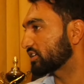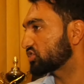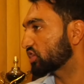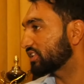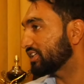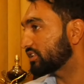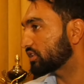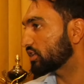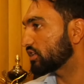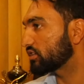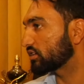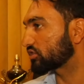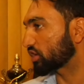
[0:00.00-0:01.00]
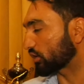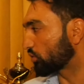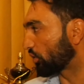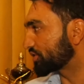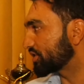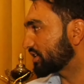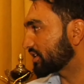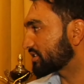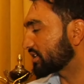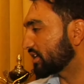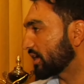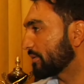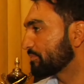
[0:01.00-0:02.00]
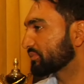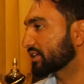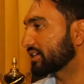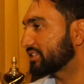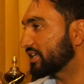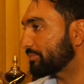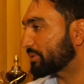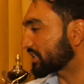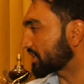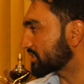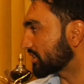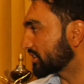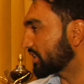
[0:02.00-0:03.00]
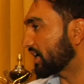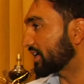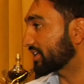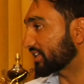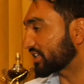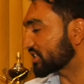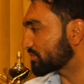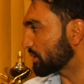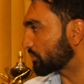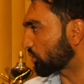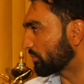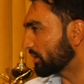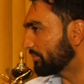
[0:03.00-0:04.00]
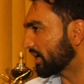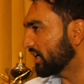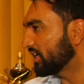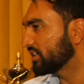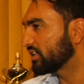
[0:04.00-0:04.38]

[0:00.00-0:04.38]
कि जदीद तरीन टेक्नोलॉजी के ज़रिए ये पता चलता है कि किस में प्रॉब्लम है